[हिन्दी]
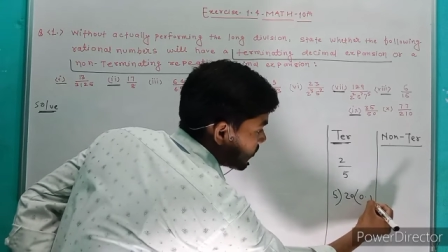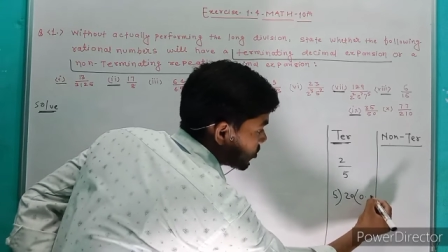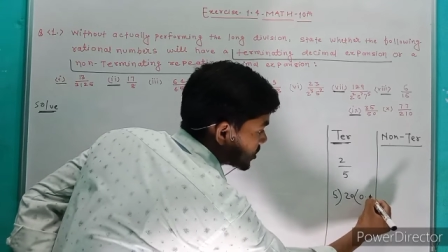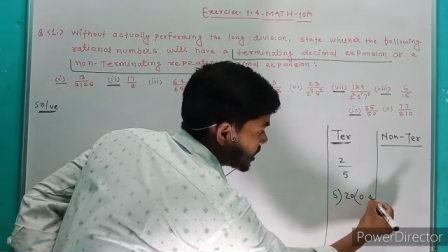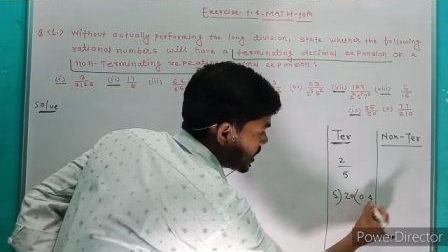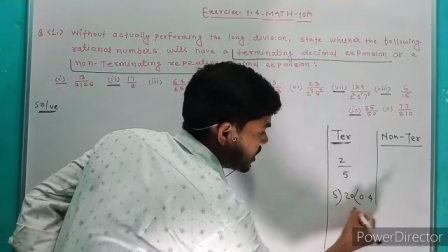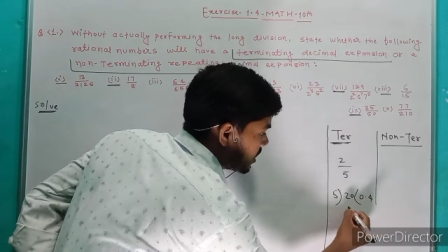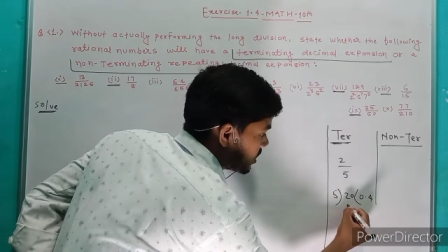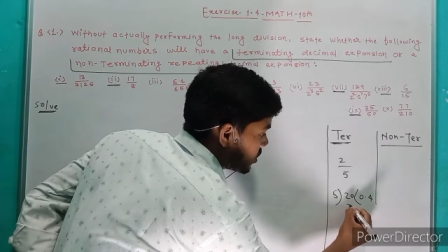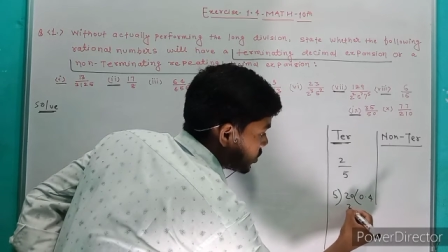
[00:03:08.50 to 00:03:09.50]
फाइव फोर जा
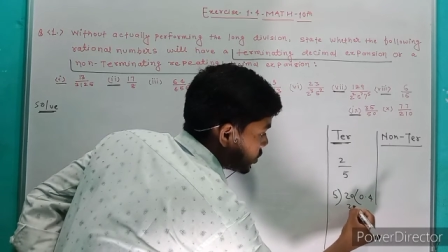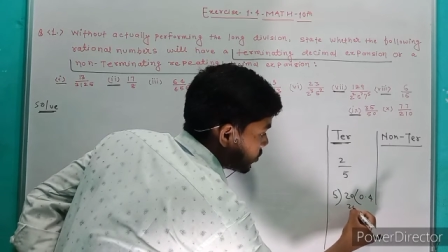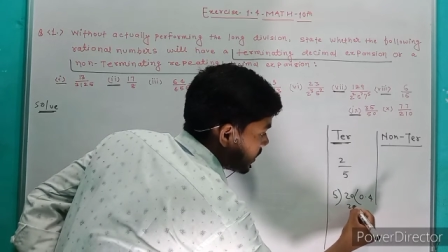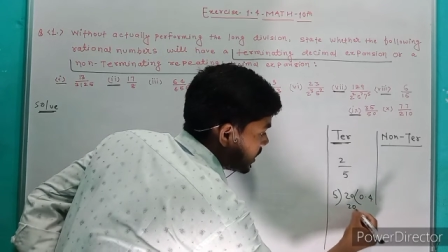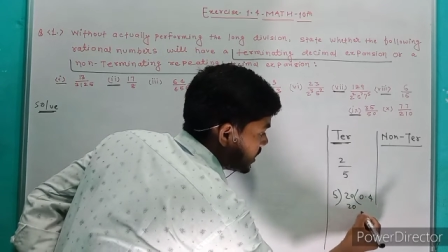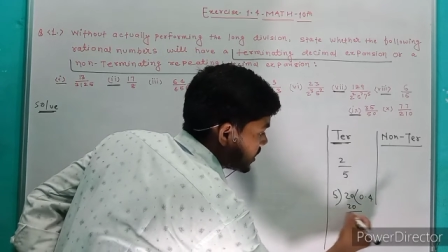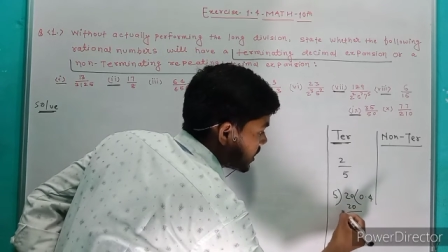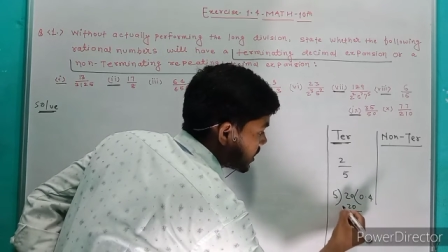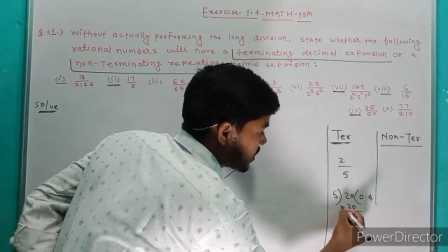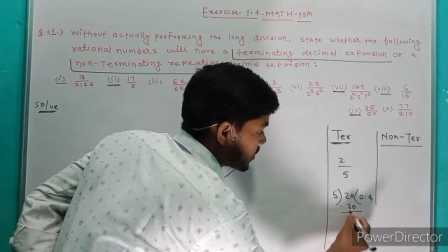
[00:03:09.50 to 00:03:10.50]
ट्वेंटी
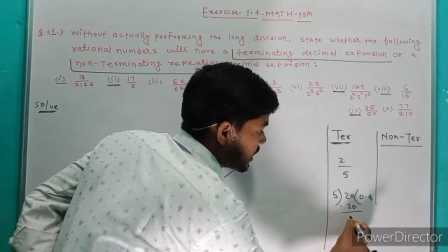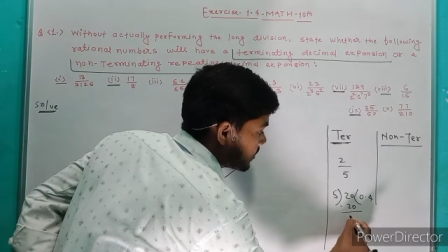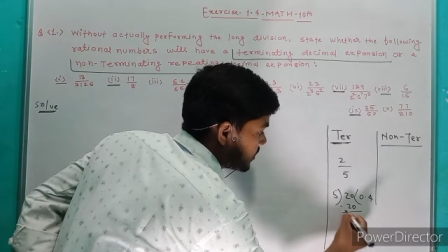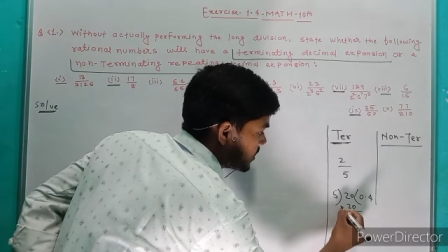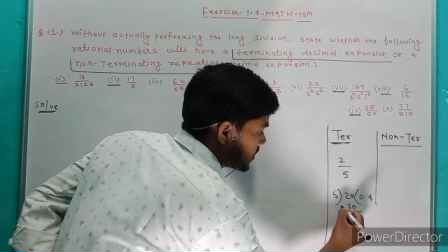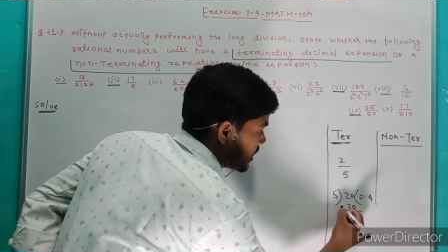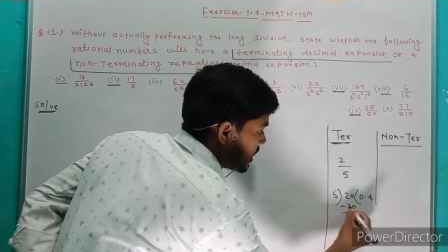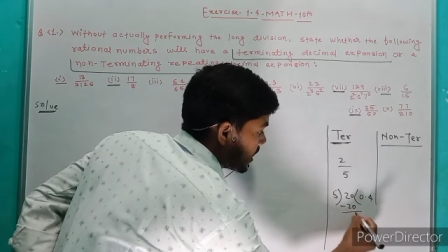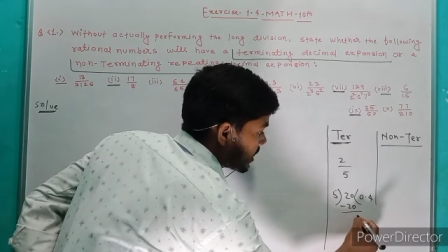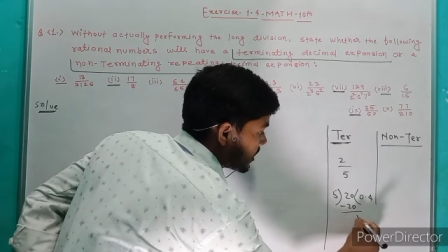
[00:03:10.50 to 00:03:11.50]
दैट मीन्स
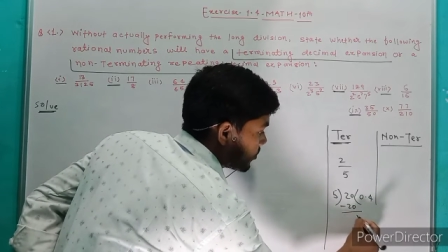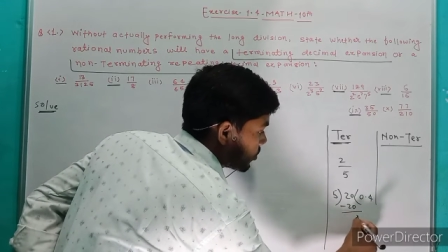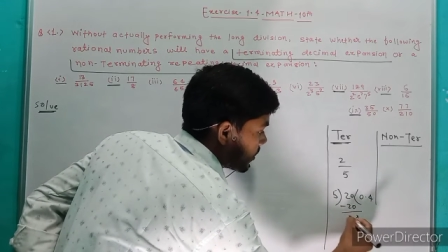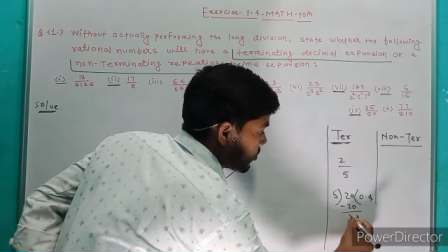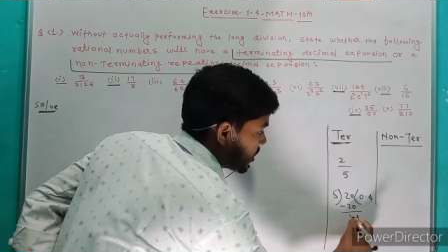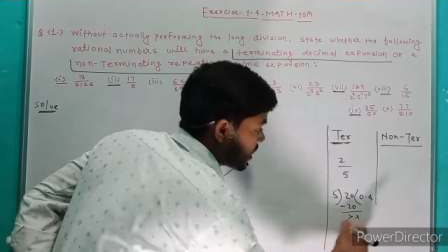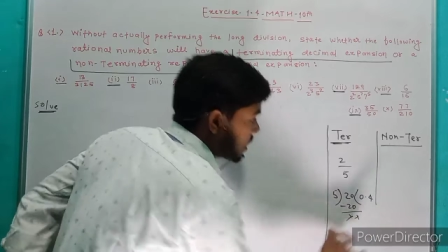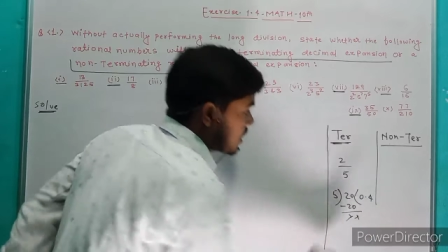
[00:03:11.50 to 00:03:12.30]
ये पूरा पूरा